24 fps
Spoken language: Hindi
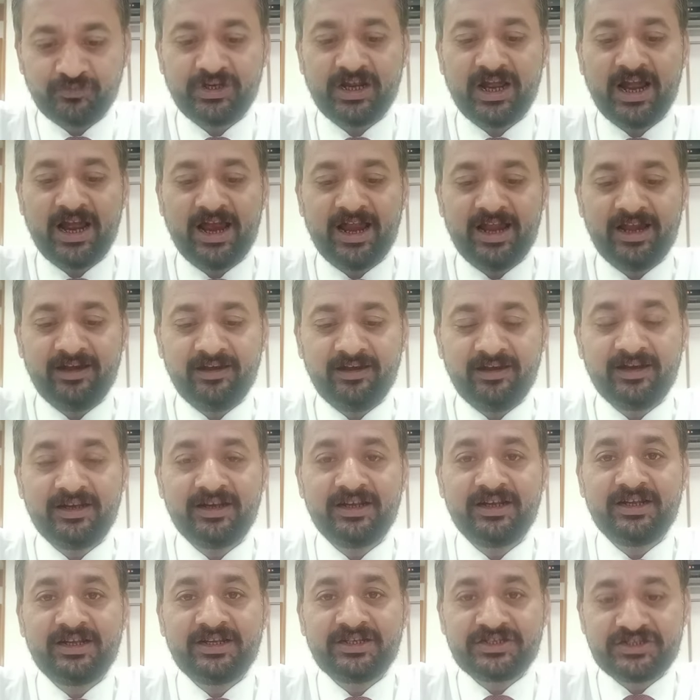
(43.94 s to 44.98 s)

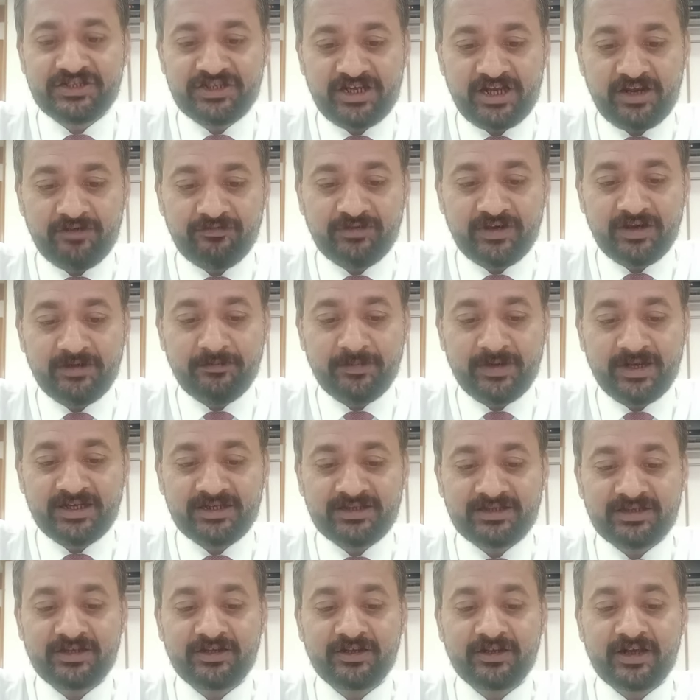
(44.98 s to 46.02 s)
एंड सी एफ टी
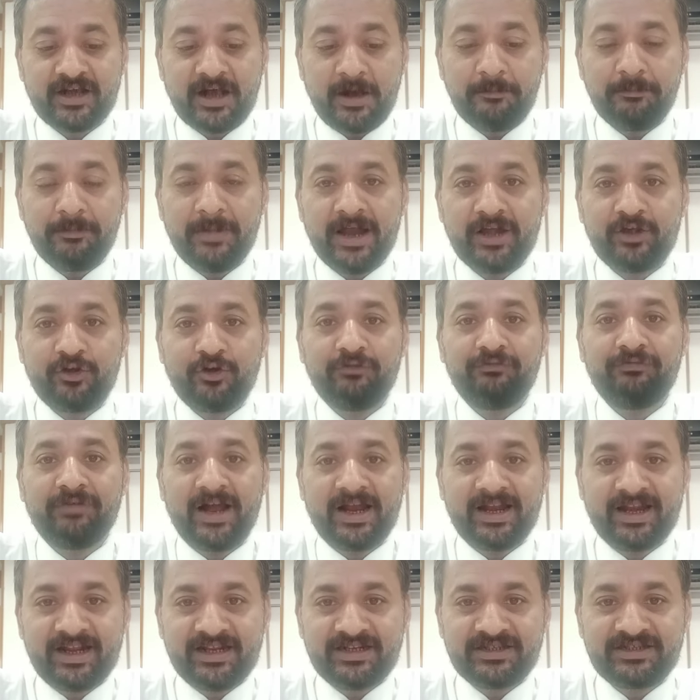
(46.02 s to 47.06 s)
मीन्स कम्बैट ऑफ
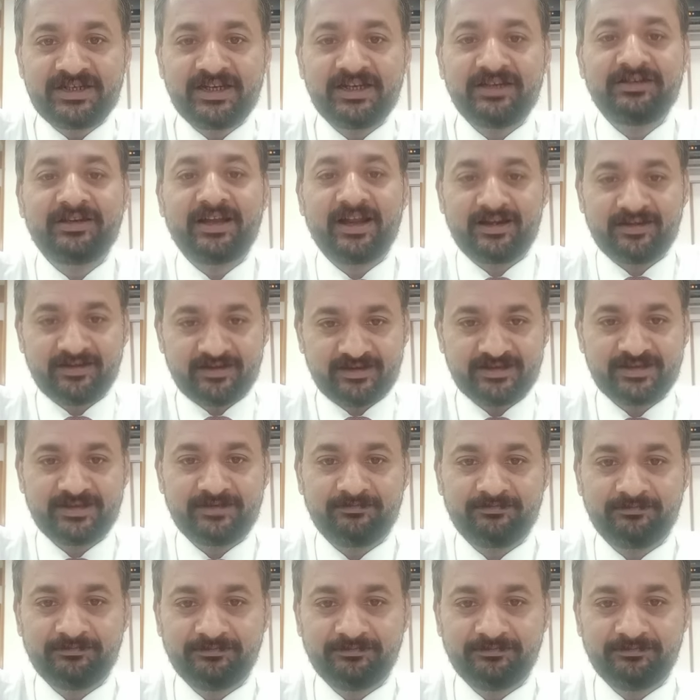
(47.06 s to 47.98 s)
फाइनेंसिंग टेररिज्म